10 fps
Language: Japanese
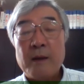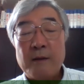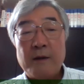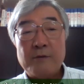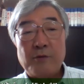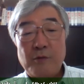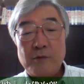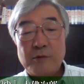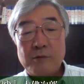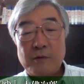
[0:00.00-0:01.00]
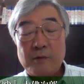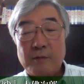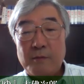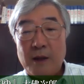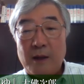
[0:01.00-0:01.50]
で、それをその、
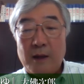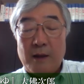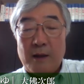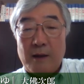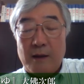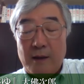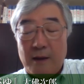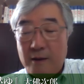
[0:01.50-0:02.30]
まあ、